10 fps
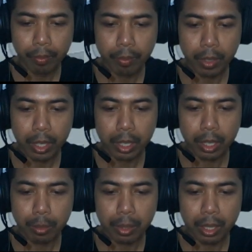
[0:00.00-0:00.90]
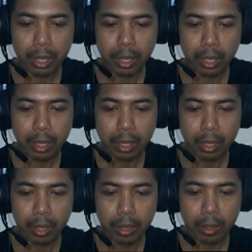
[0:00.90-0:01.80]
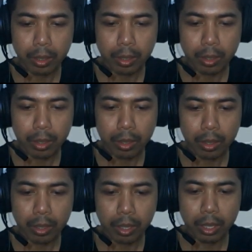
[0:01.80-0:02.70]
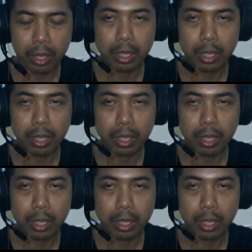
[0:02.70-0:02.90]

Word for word: Oke, kita beli. Oke,